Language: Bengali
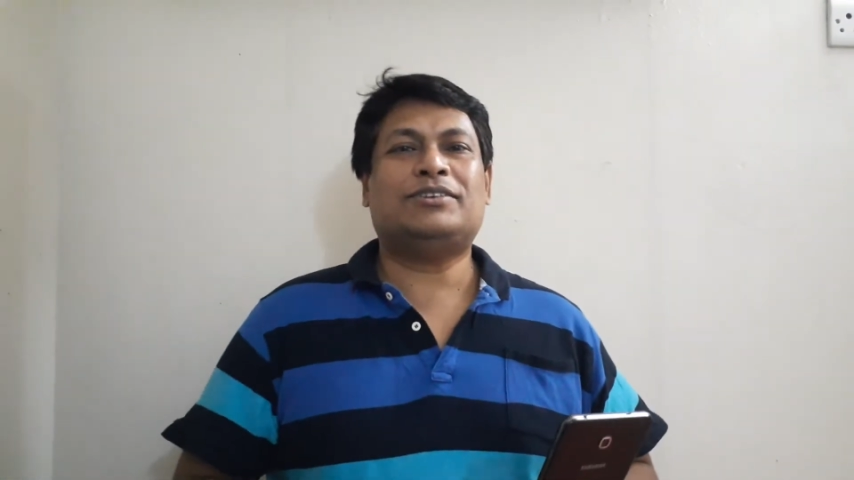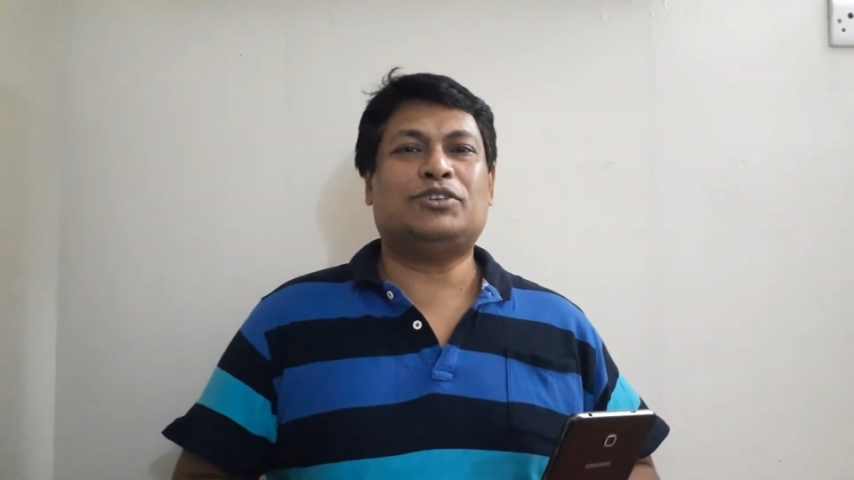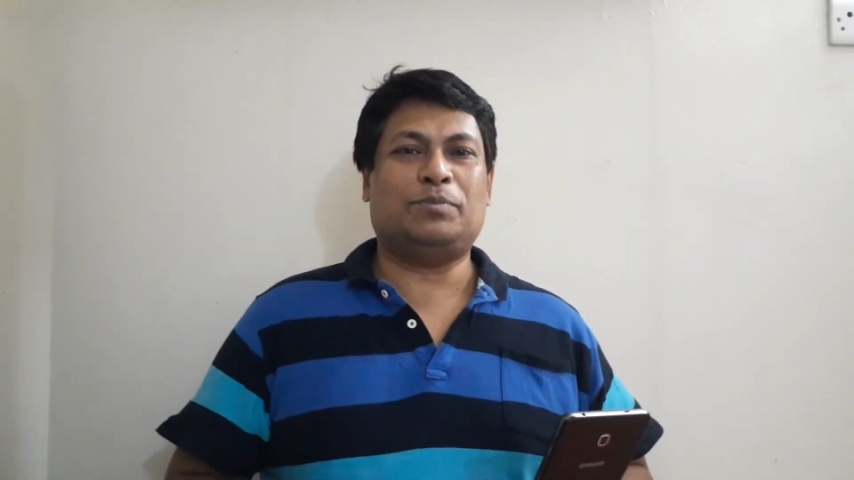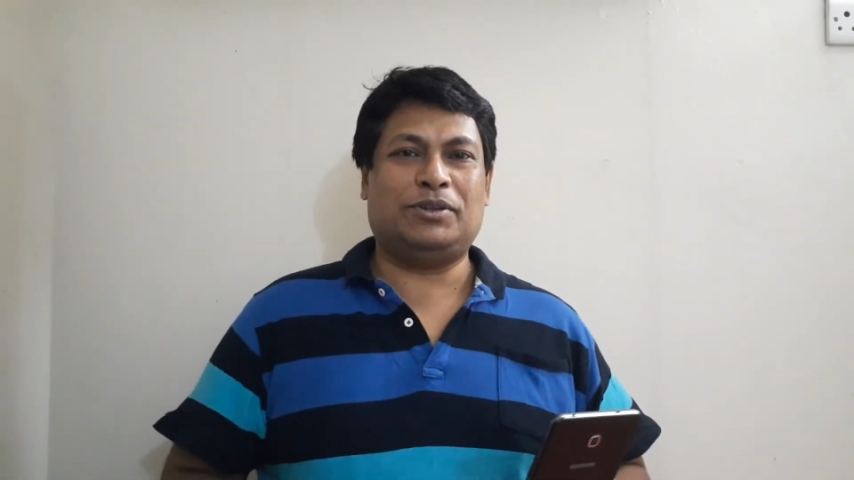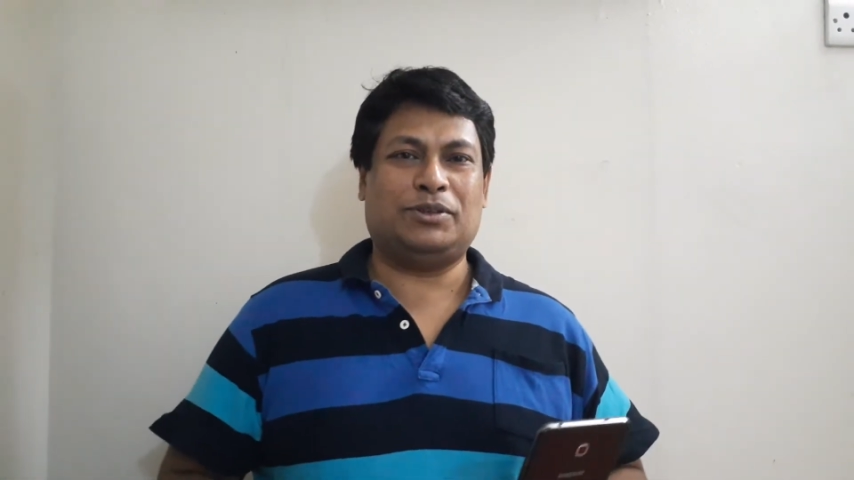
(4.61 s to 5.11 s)

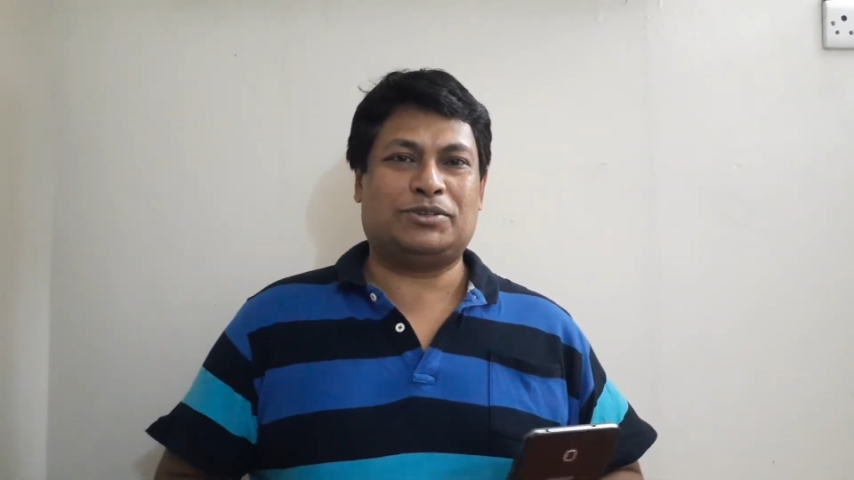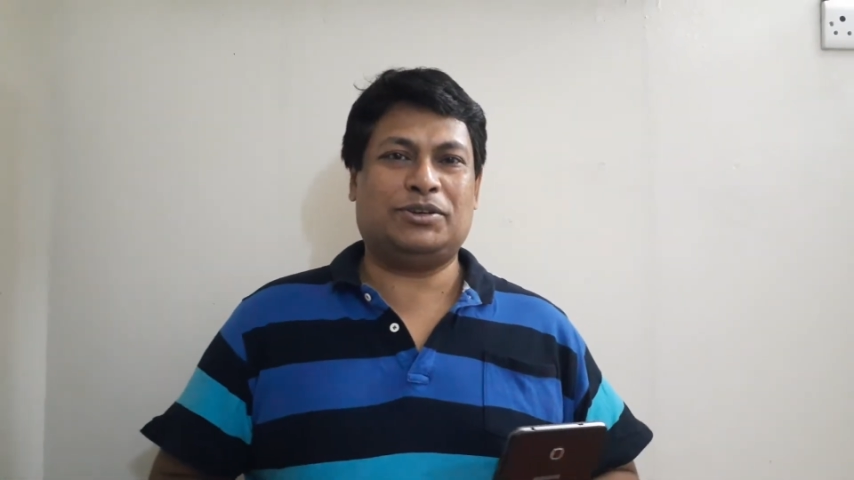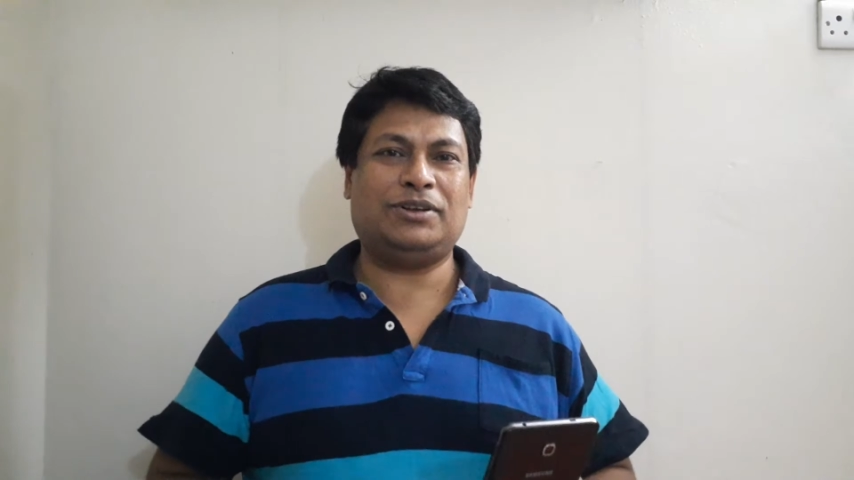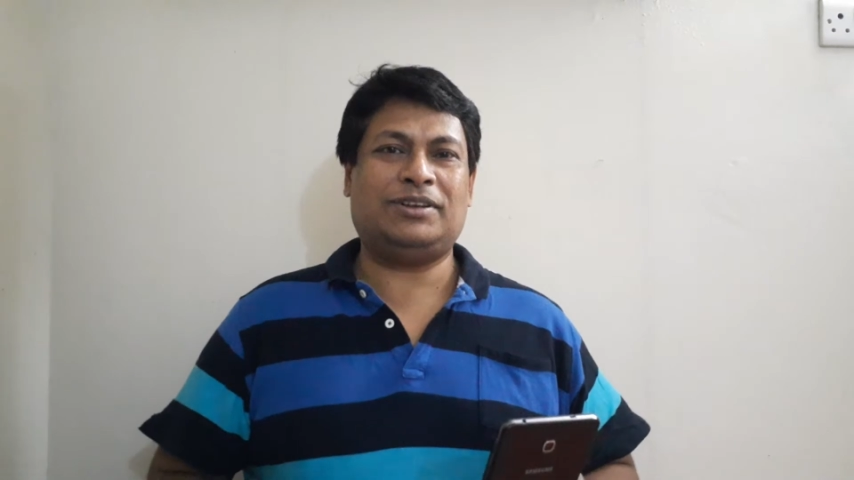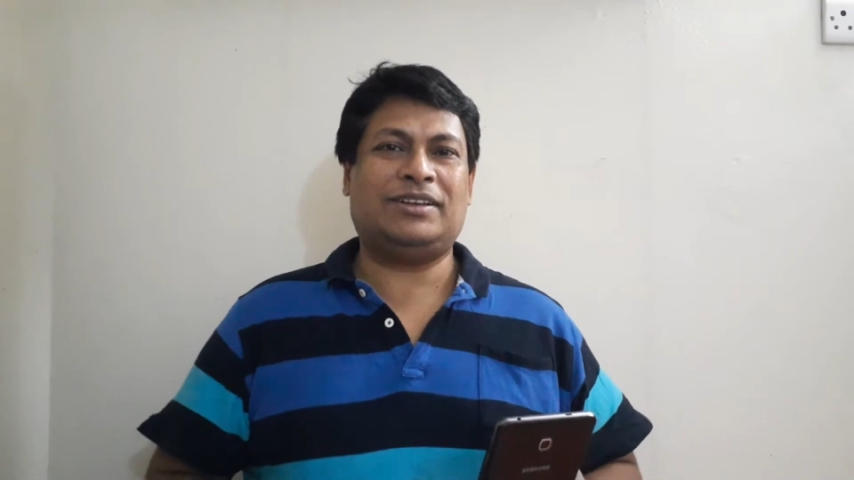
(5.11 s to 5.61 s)
সুপ্রিয় দর্শক